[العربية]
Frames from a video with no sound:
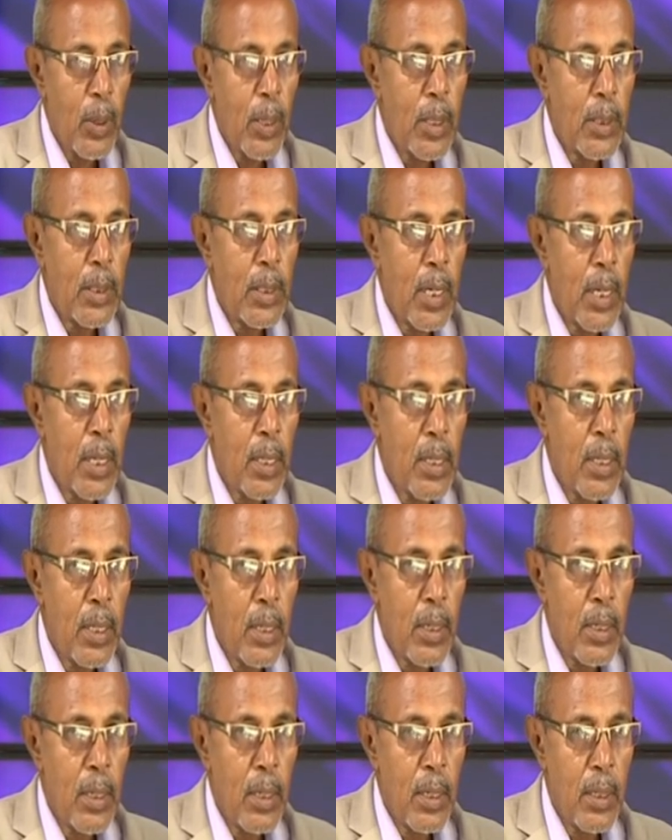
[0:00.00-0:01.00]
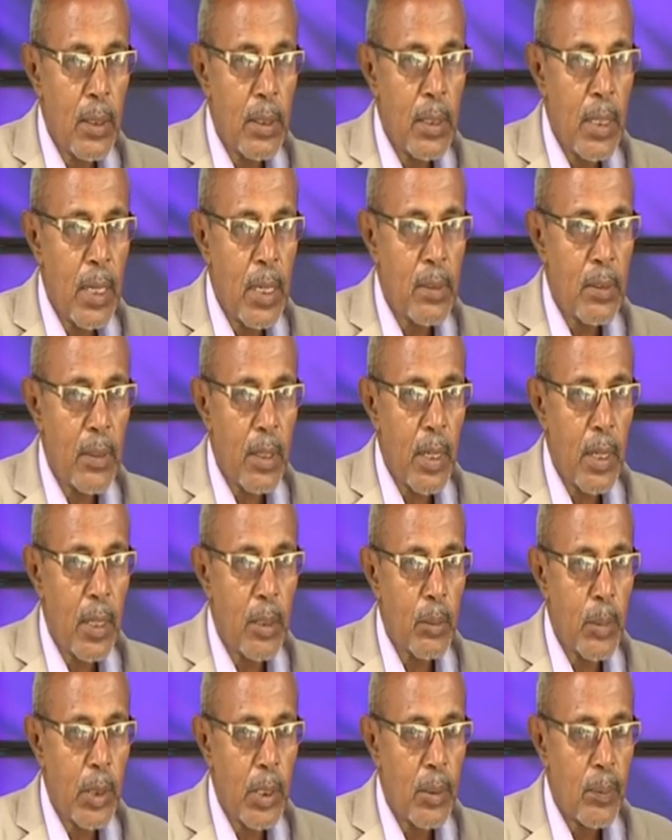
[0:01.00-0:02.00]
الجهاز الجهاز
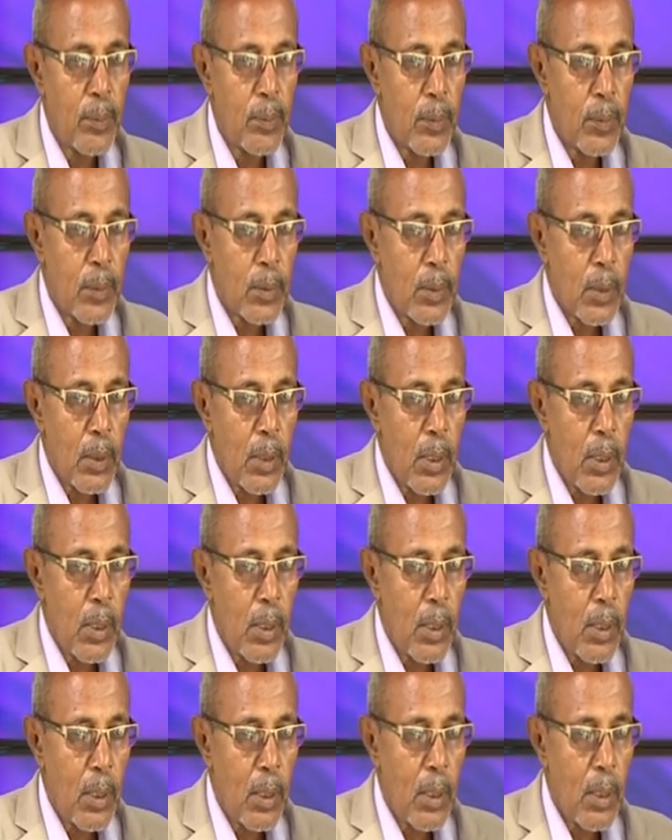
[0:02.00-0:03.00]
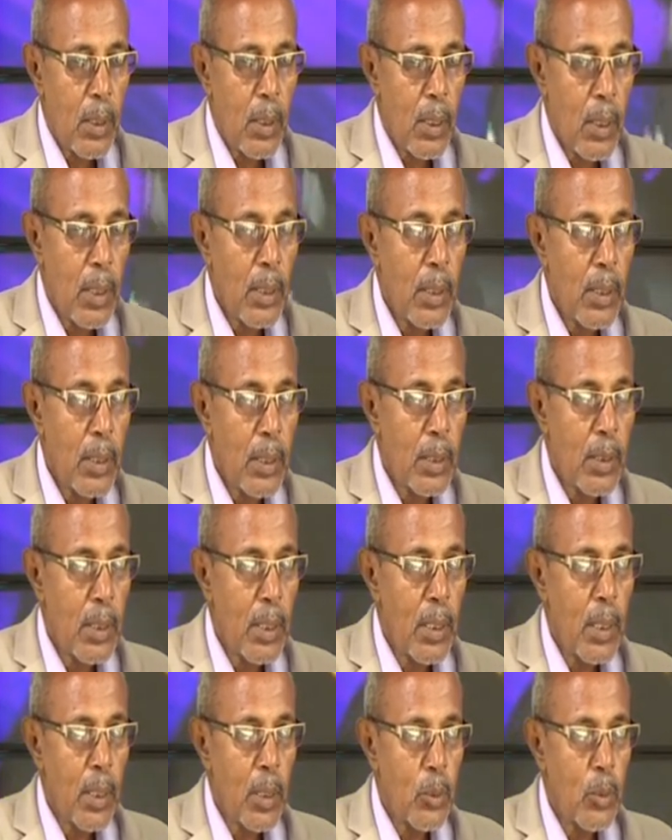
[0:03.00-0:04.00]
الهضمي آه، نحن
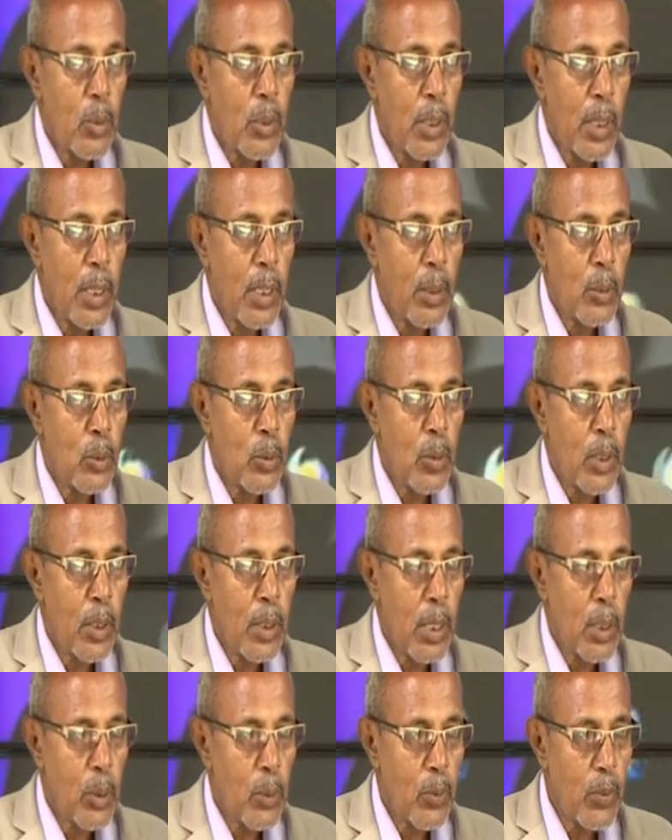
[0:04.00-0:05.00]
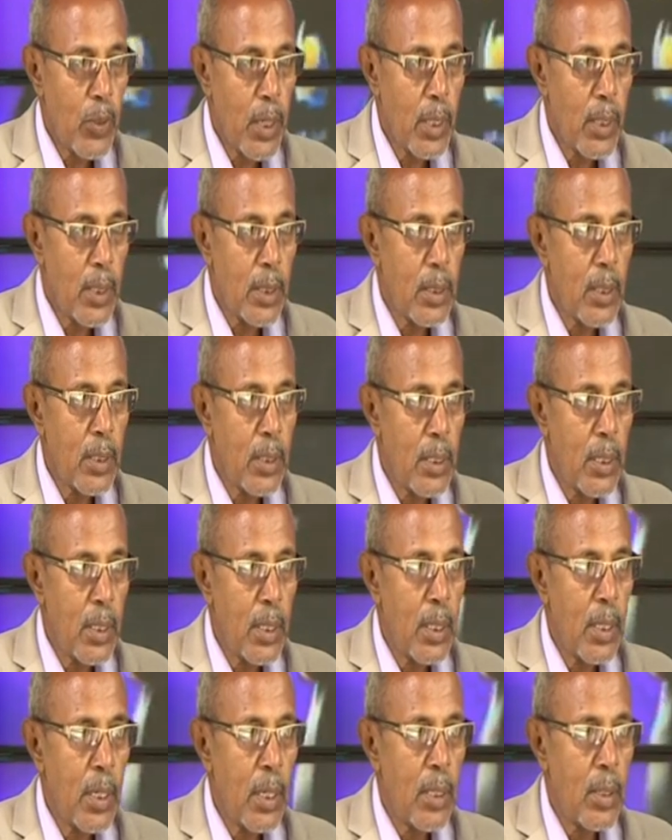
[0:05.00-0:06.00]
عندنا الحمد لله منتجات وفي حاجات كثيره
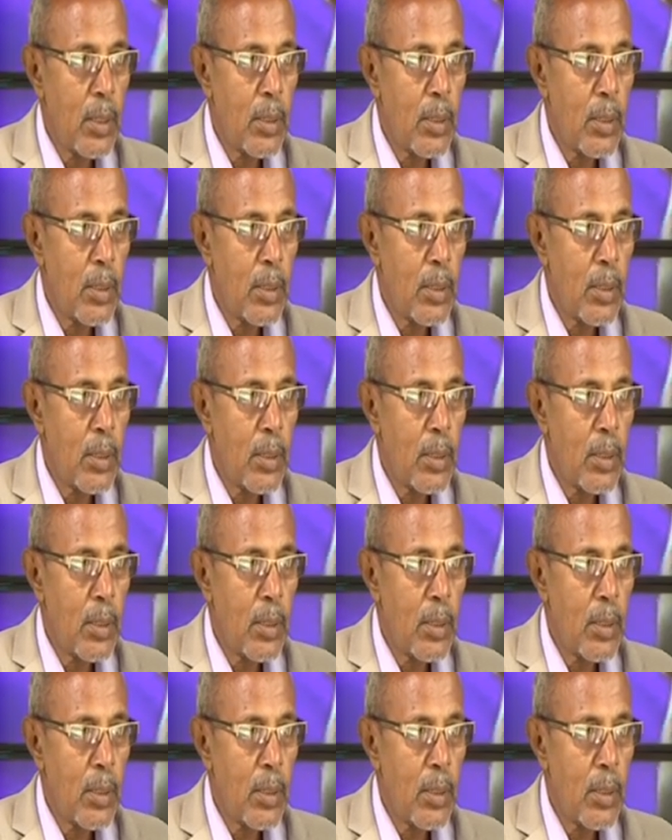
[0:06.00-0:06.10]
يعني